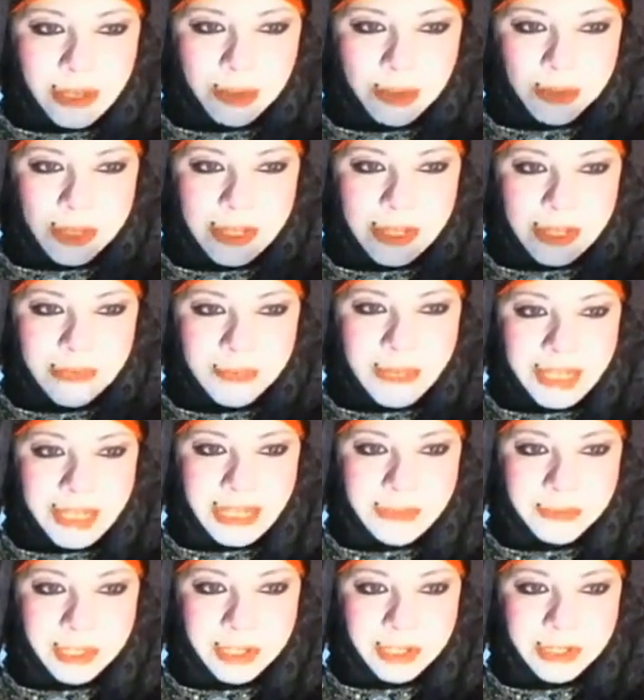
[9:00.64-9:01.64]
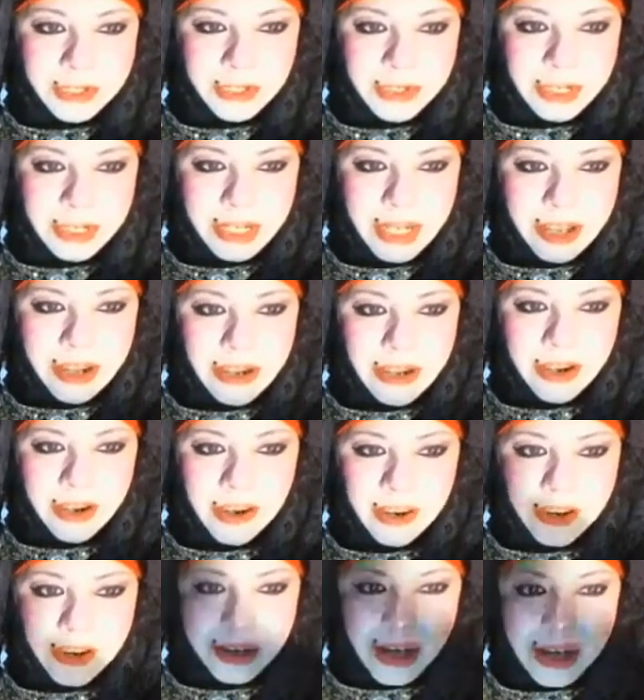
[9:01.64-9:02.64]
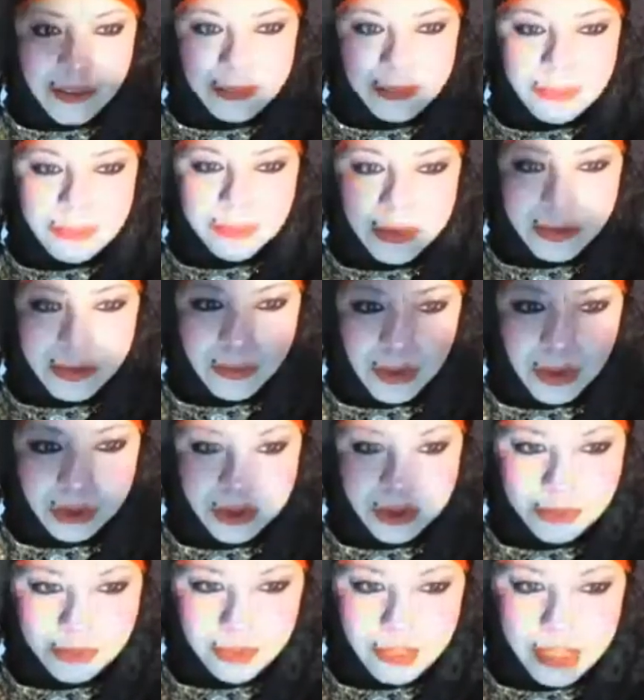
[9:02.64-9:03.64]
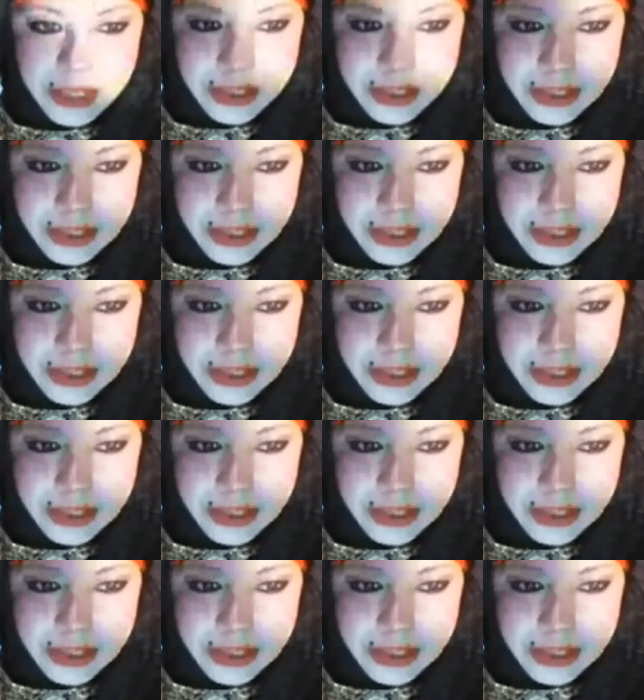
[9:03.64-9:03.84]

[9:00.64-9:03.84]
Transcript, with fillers: रहमान आपका शुक्रिया और आपका बहुत शुक्रिया